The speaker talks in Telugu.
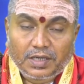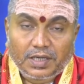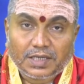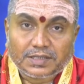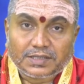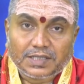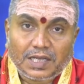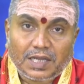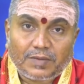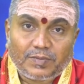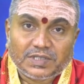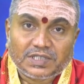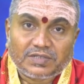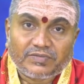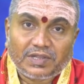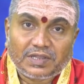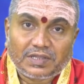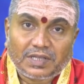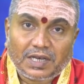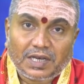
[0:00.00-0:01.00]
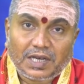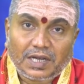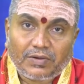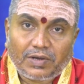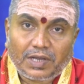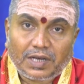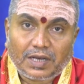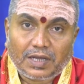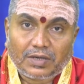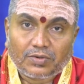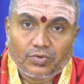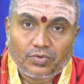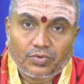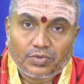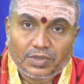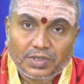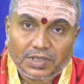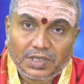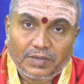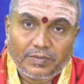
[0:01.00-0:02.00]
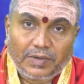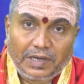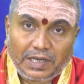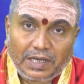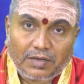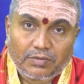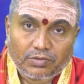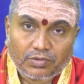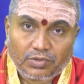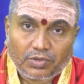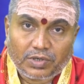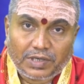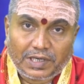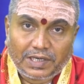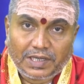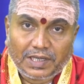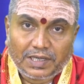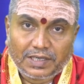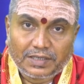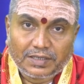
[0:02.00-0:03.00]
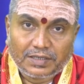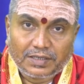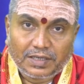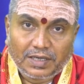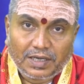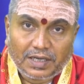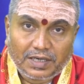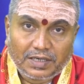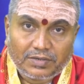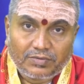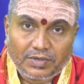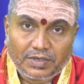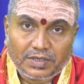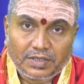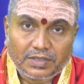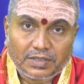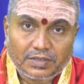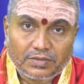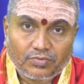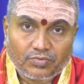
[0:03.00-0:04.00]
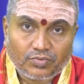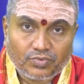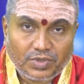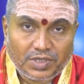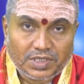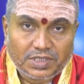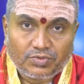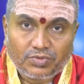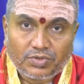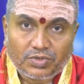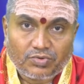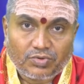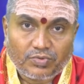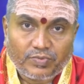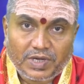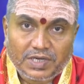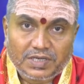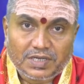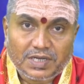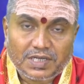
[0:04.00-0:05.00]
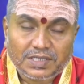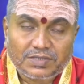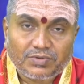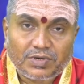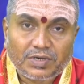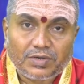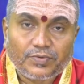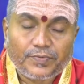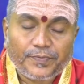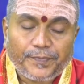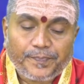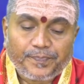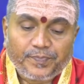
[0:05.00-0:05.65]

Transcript: ఇంకా చాలా మంచి ఫలితాలు రావాలి నాకు ఇంకా బాగా వృద్ధిలోకి వెళ్ళాలి అనేటువంటి ఉద్దేశం ఉన్నటువంటి మేషరాశి వాళ్ళు